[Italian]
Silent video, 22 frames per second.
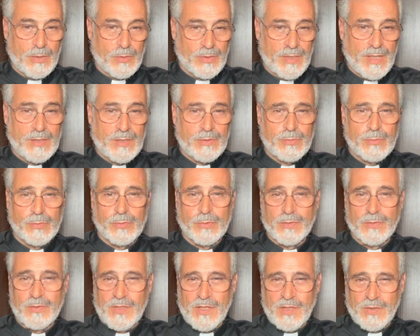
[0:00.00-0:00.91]

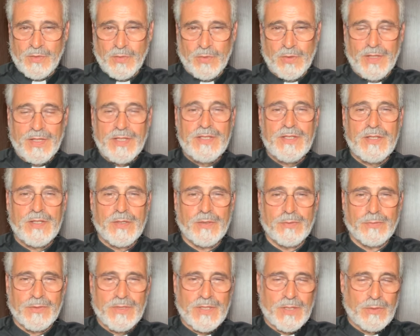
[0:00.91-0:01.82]
lodato Gesù Cristo,
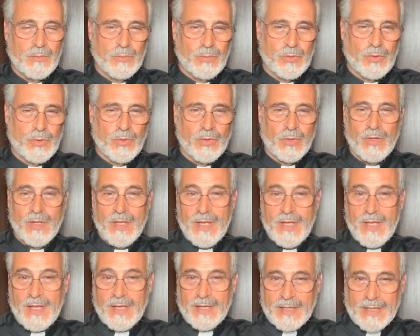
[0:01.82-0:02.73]
un saluto
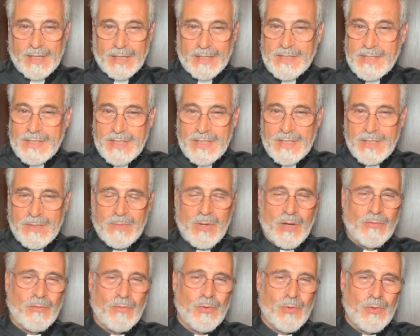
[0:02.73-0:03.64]
carissimo
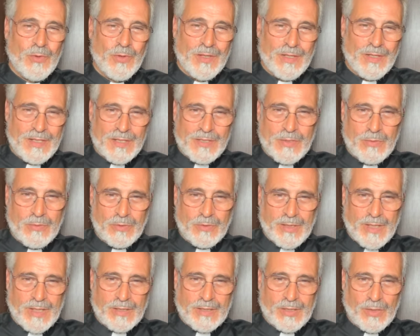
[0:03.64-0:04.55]
a voi che
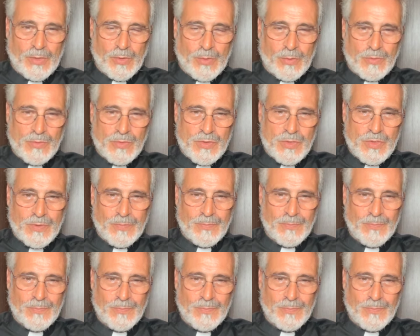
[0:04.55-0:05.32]
ascoltate oggi.